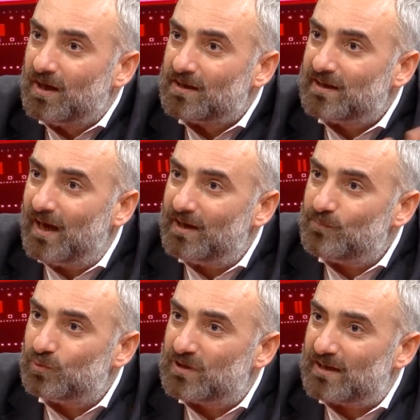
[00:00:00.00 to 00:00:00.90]
Yani
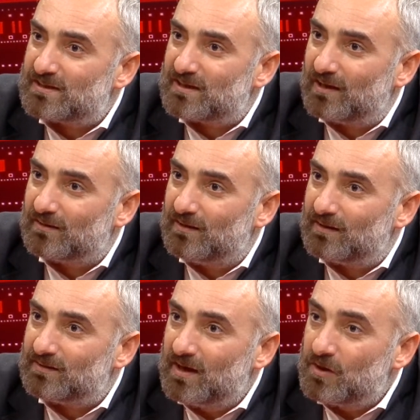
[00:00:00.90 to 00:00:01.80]
Bulgaristanlılar
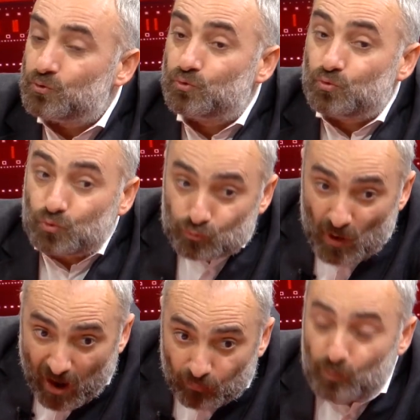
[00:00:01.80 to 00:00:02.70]

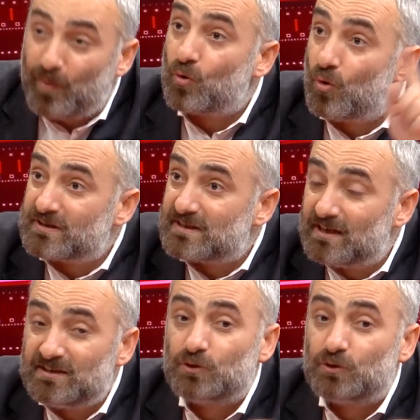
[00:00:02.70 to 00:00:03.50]
Avrupa Konseyi'nde